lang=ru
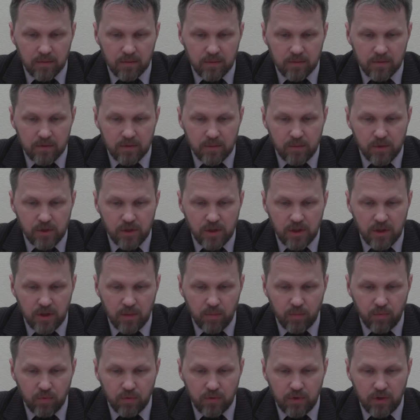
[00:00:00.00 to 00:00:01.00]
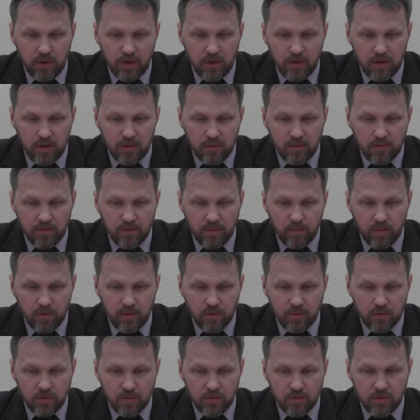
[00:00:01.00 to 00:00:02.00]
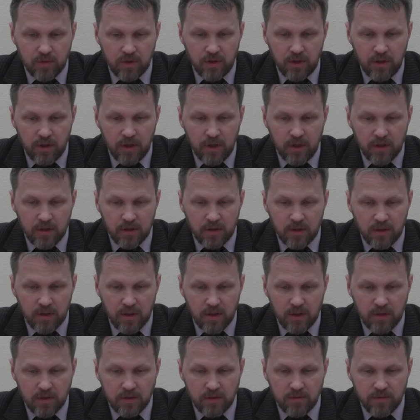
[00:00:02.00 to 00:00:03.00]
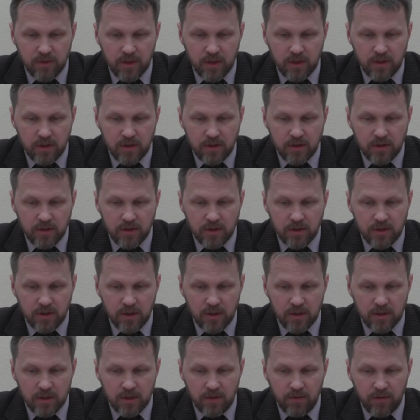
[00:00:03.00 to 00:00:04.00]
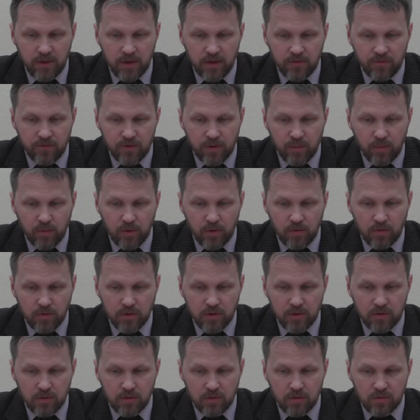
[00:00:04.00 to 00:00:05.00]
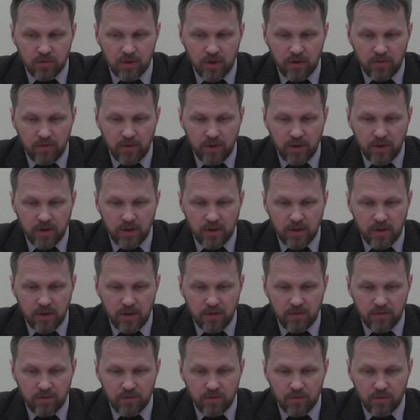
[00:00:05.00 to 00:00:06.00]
замечание по третьему вопросу. Делегаты на Всероссийский съезд Совета формируются от трудовых коллективов.